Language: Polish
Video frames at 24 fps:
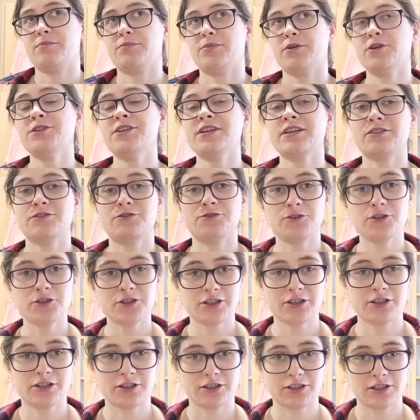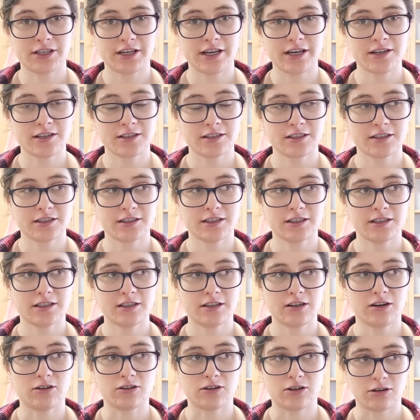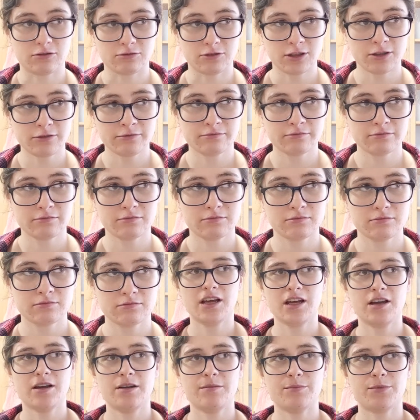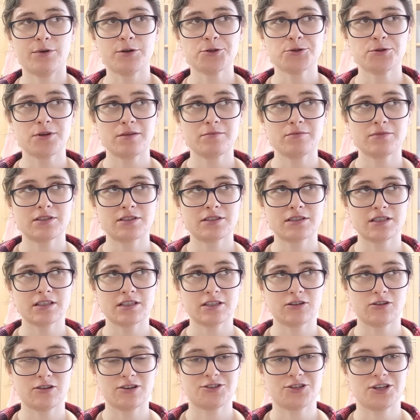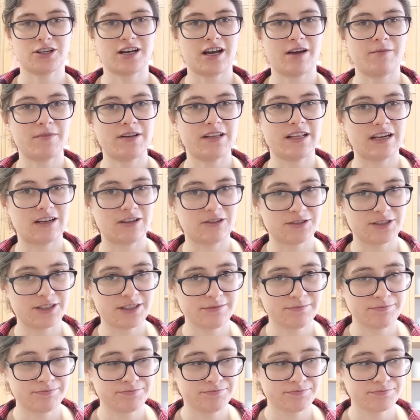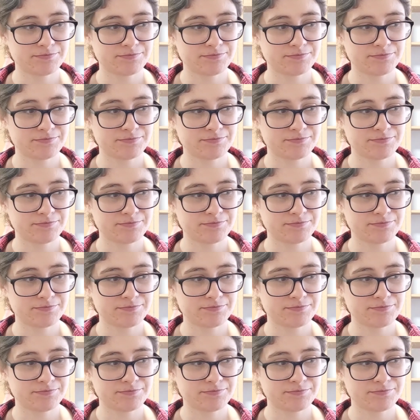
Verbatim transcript: Po tych dwóch tygodniach, około, poszłam z koleżankami na lody,